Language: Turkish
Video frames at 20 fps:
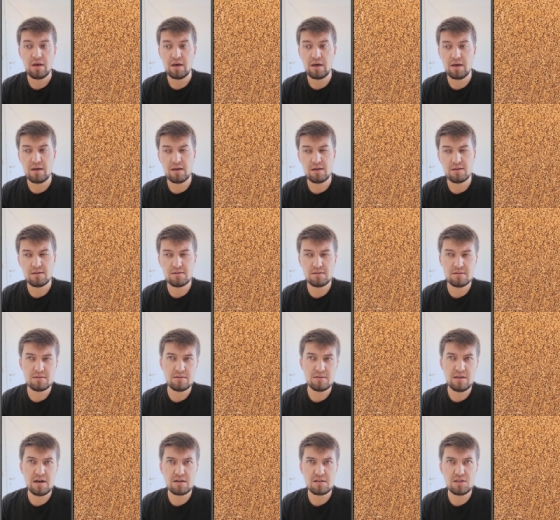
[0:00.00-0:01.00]
Ee,
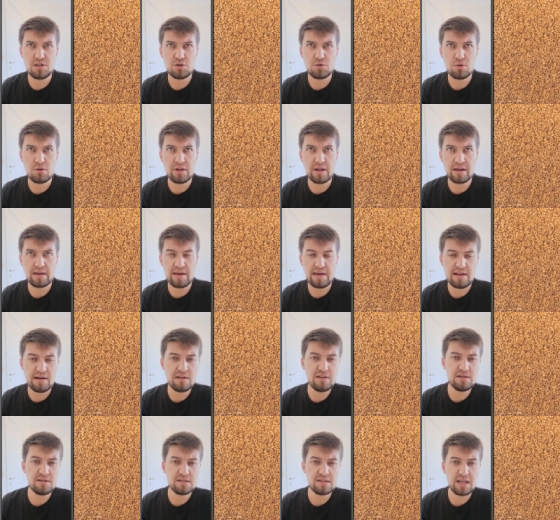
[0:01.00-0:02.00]
yaklaşık olarak
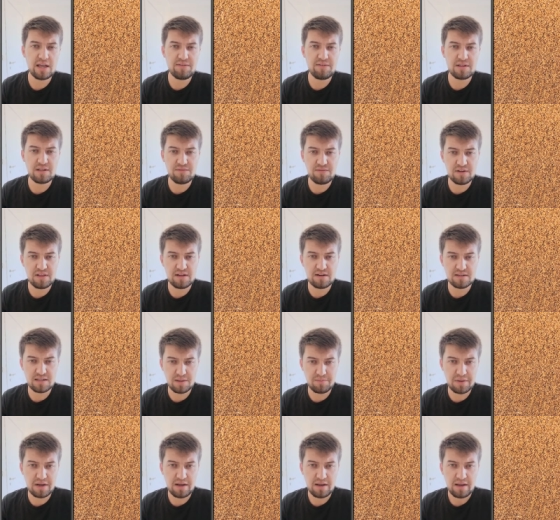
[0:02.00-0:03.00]
50. sayfada
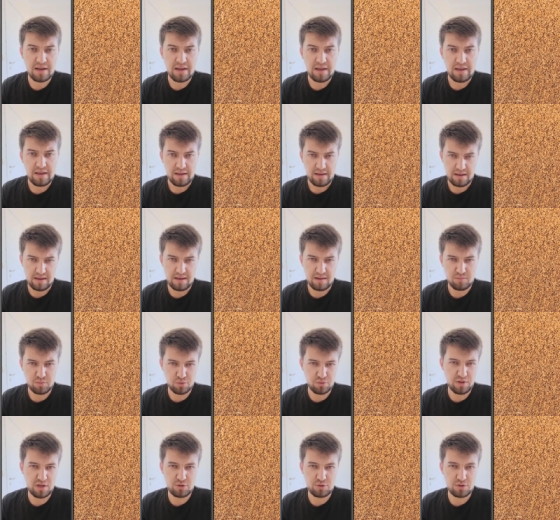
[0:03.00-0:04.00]
falanız ama e,
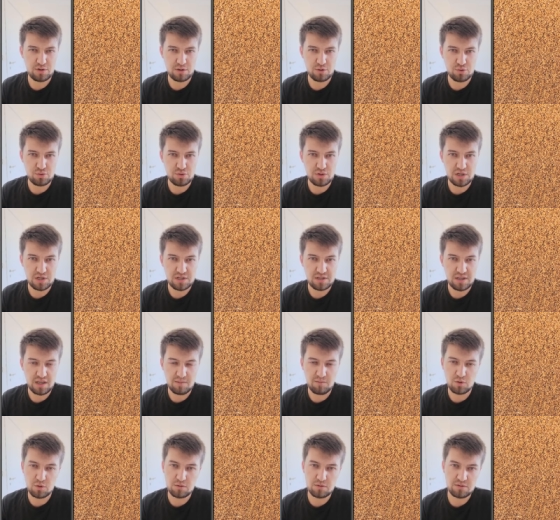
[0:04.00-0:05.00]
bundan sonraki süreçte
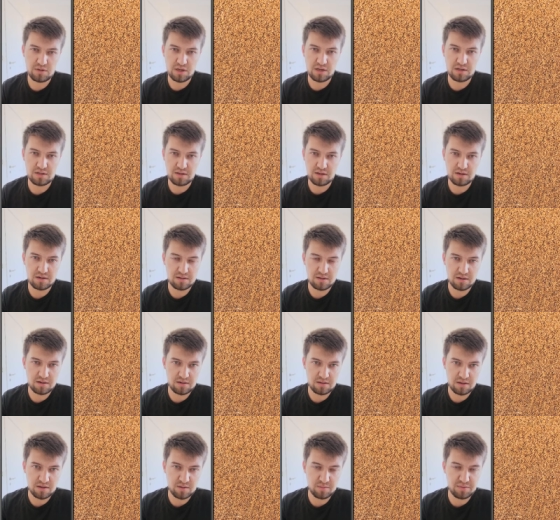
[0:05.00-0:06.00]
emin olun takır takır
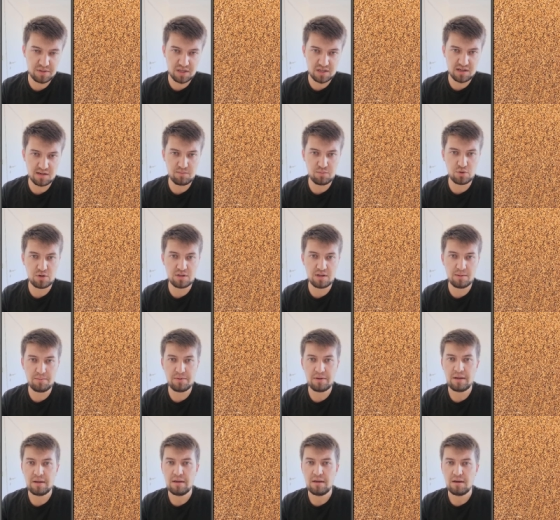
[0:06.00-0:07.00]
takır takır bitecek bu
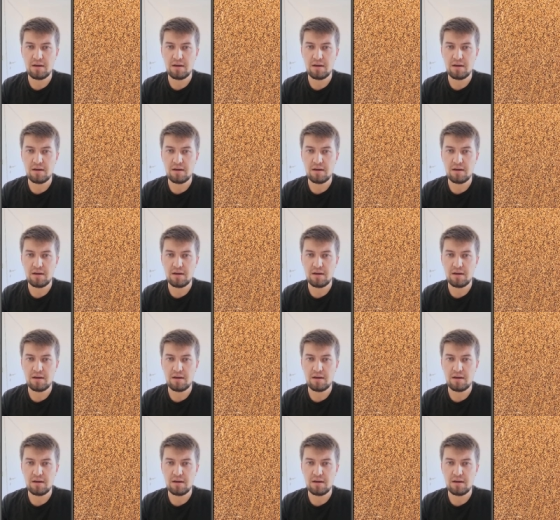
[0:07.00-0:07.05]
kitap.